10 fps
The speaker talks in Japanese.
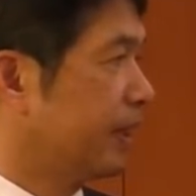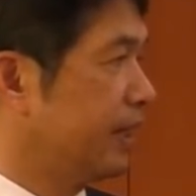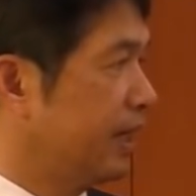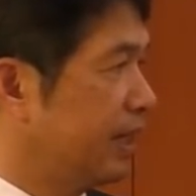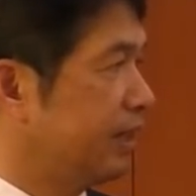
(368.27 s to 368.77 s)

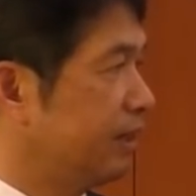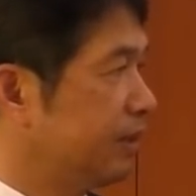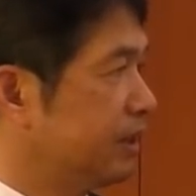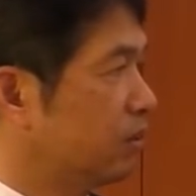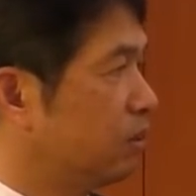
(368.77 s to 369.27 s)
野外ではあり
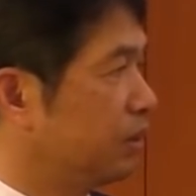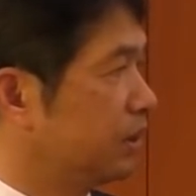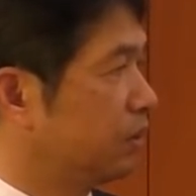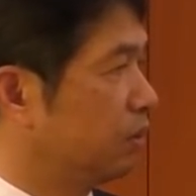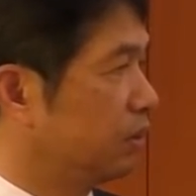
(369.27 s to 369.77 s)
ますがこうい
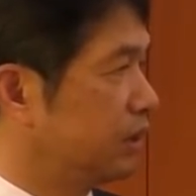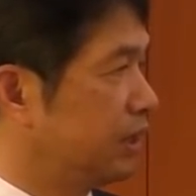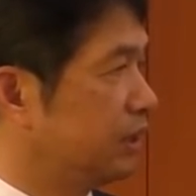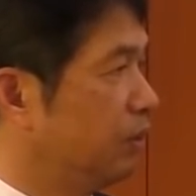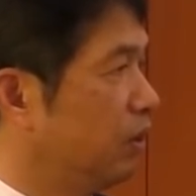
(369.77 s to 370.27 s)
う
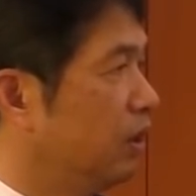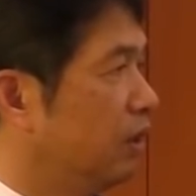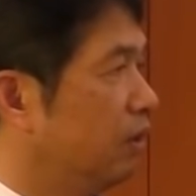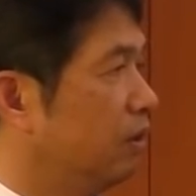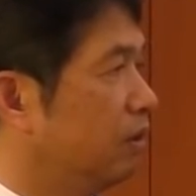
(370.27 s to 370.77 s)
施設
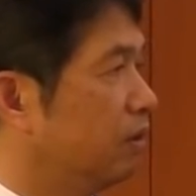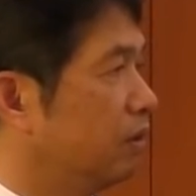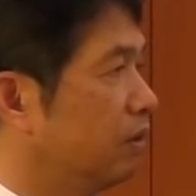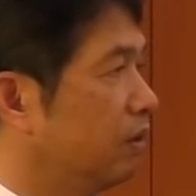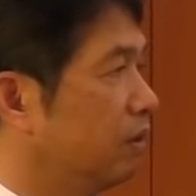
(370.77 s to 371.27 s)

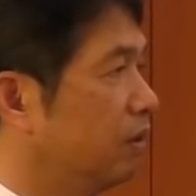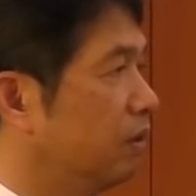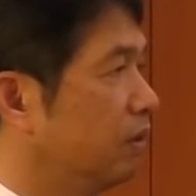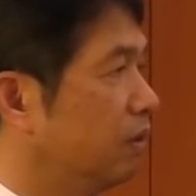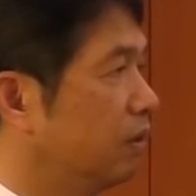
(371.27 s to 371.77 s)
も